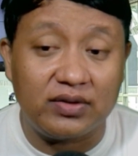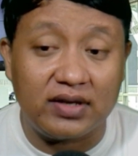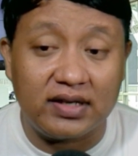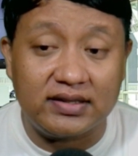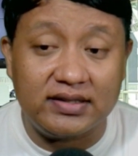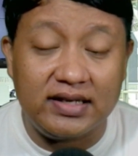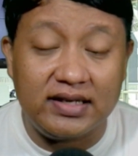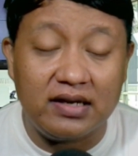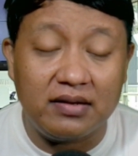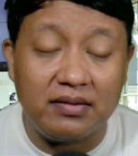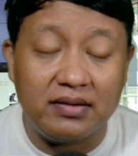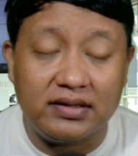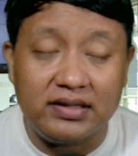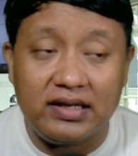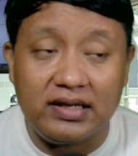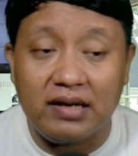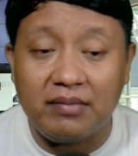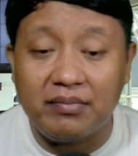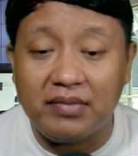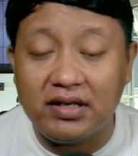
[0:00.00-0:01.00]
kan, tidak
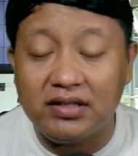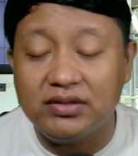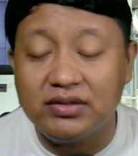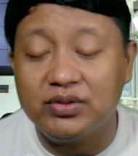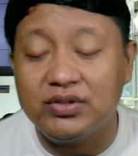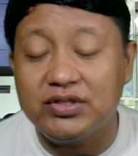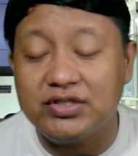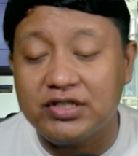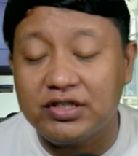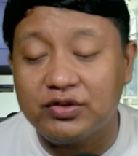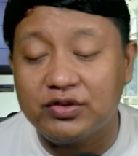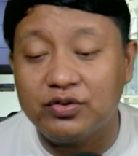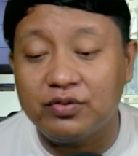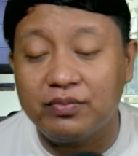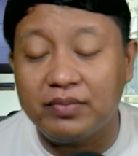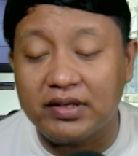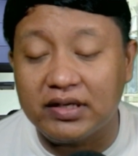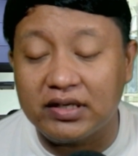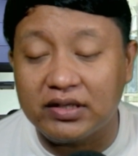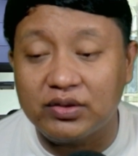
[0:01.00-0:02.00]
tidak menentu di
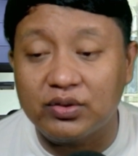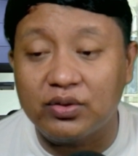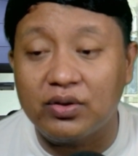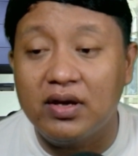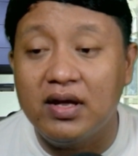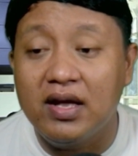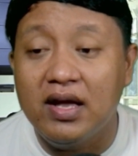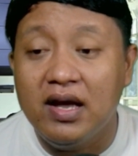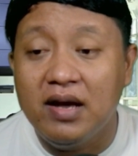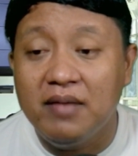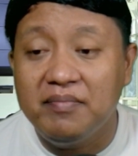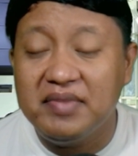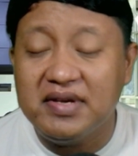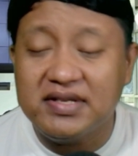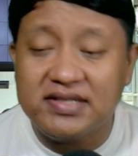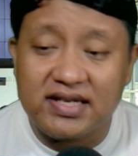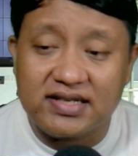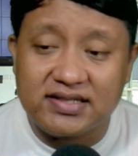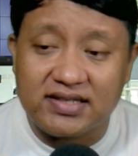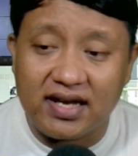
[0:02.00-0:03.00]
situ begitu.
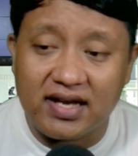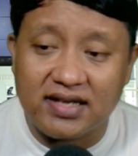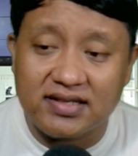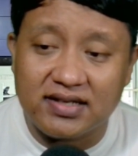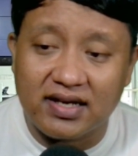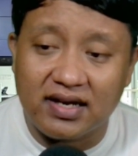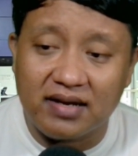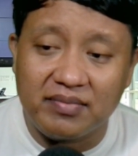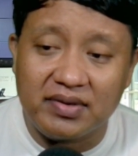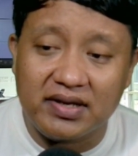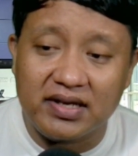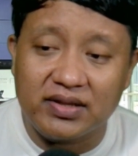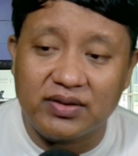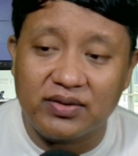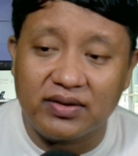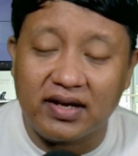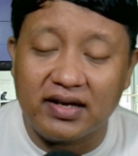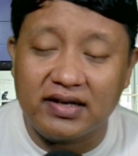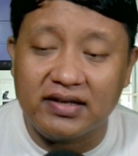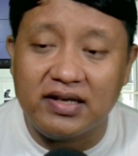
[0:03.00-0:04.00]
Bisa saja
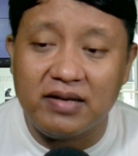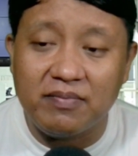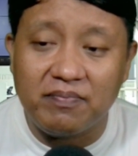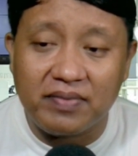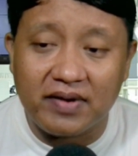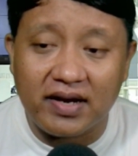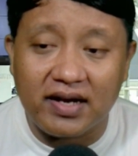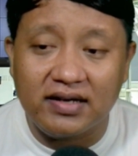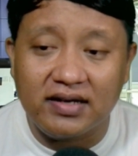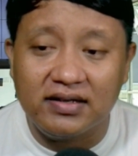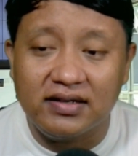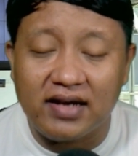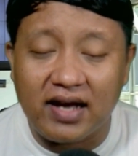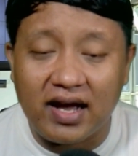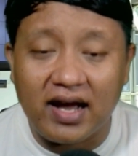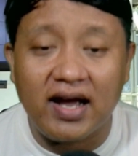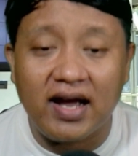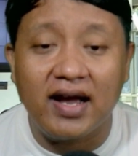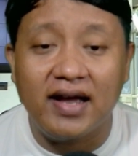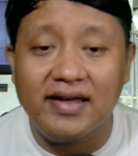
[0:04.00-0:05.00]
begitu kan Gibran
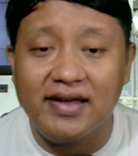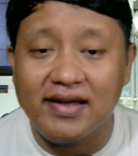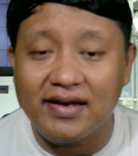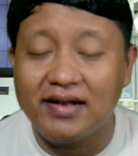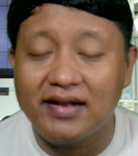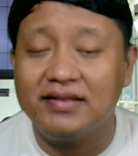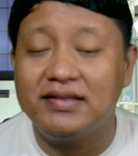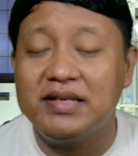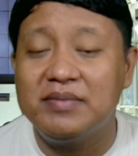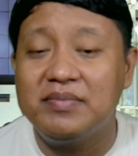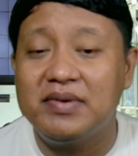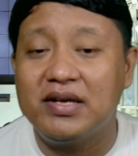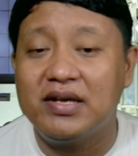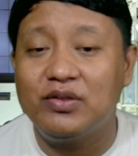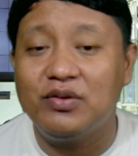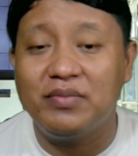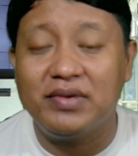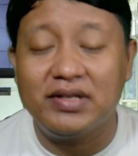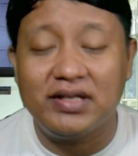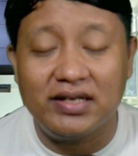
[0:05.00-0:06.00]
AHY nanti
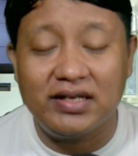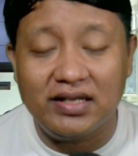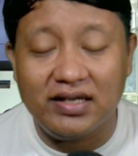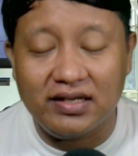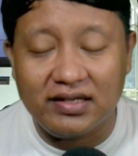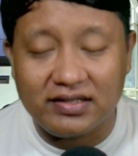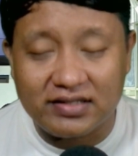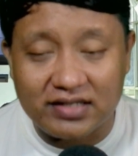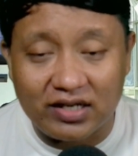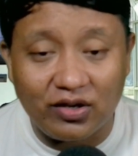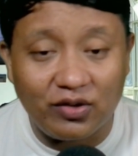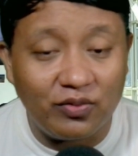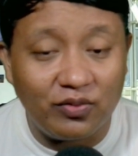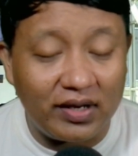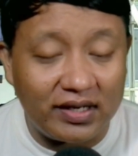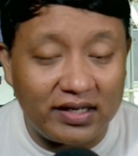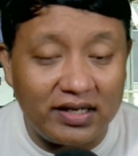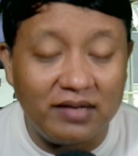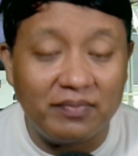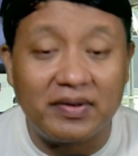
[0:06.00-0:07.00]
begitu menjadi calon
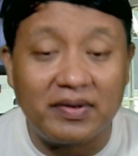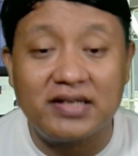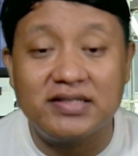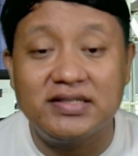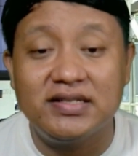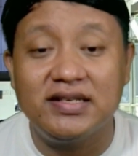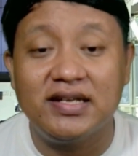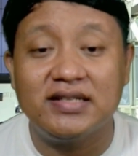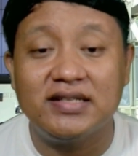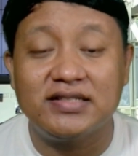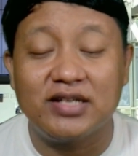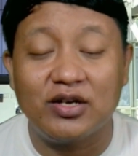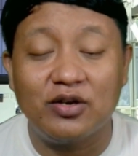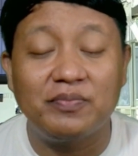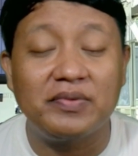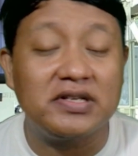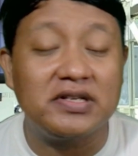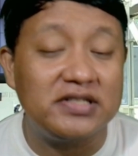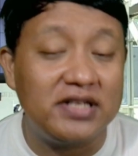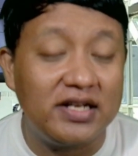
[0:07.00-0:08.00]
wakil presiden,
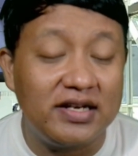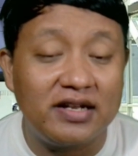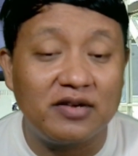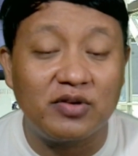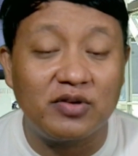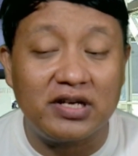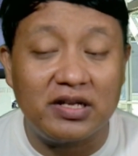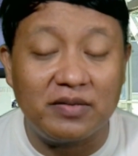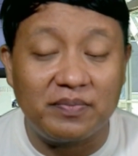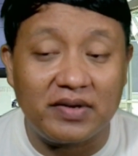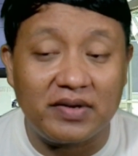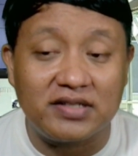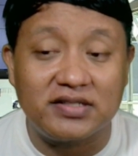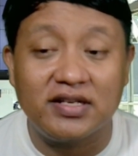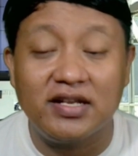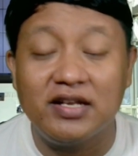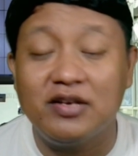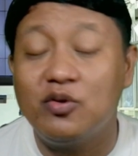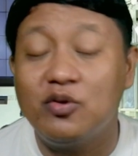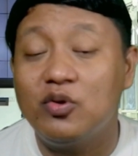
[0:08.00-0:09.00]
calon presiden dan wakil
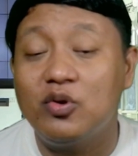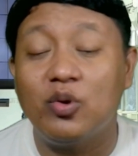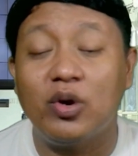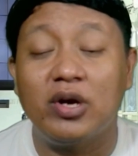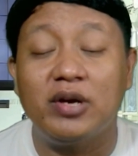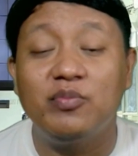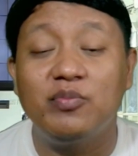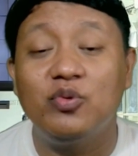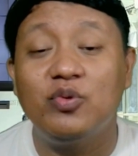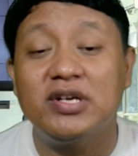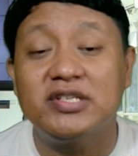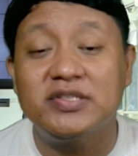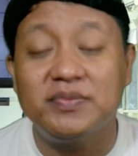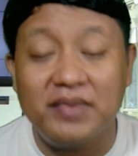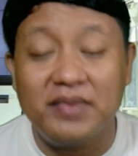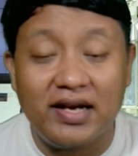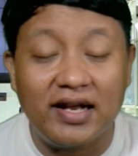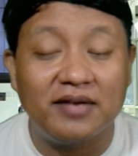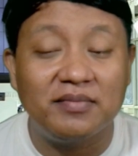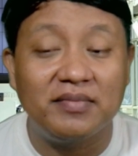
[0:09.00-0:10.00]
presiden di 2029
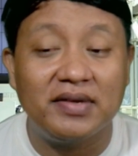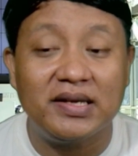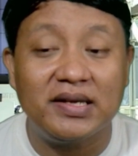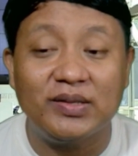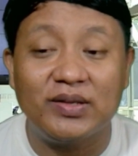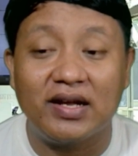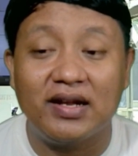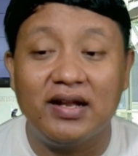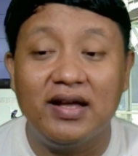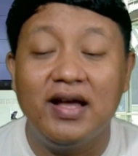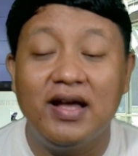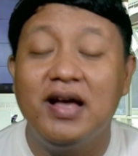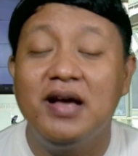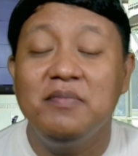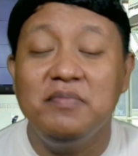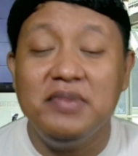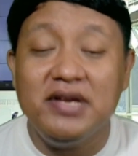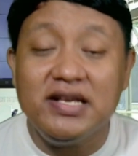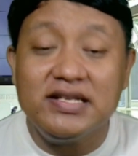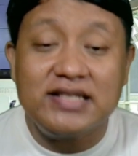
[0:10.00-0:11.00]
begitu kan.
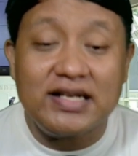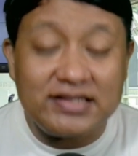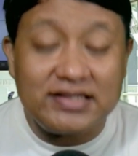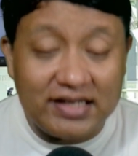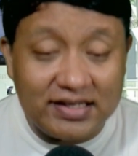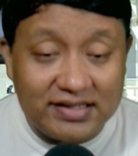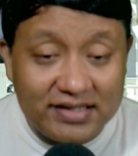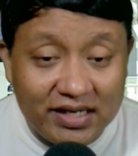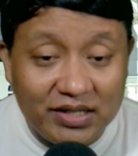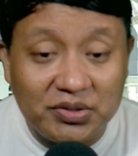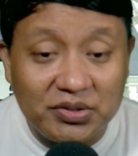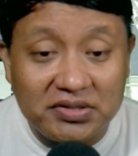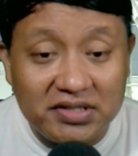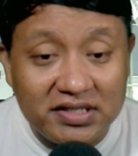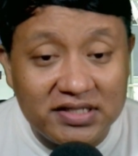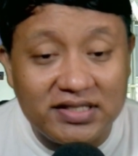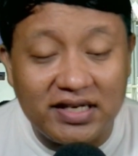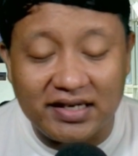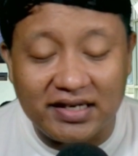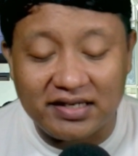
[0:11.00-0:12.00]
Bisa saja itu
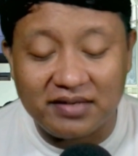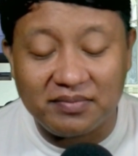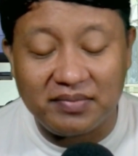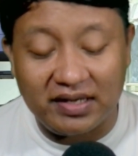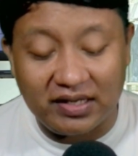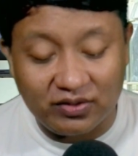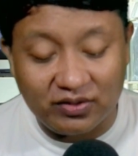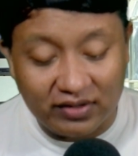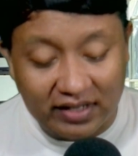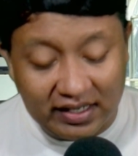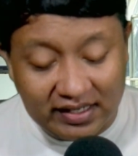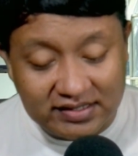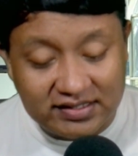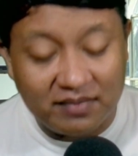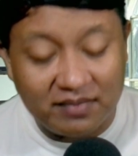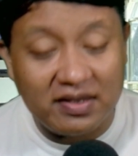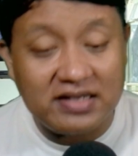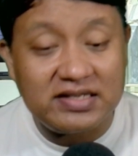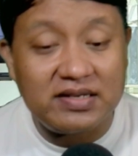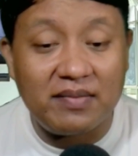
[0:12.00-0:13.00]
terjadi begitu karena
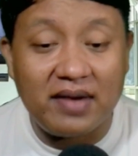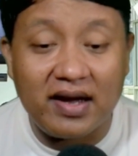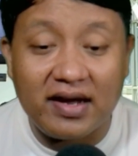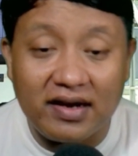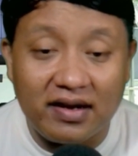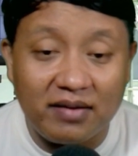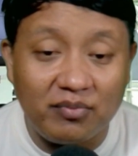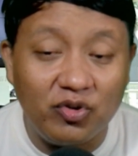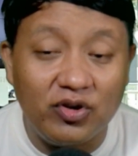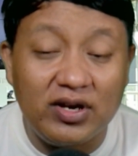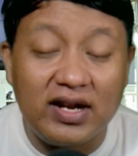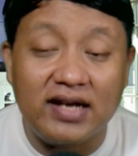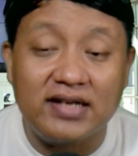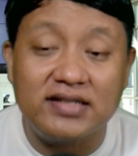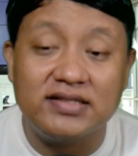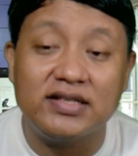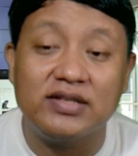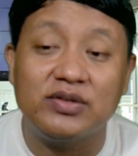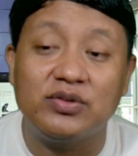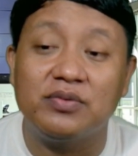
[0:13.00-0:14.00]
sama-sama anak muda
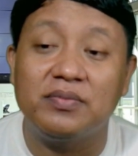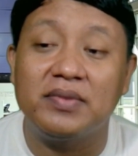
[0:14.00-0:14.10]
di situ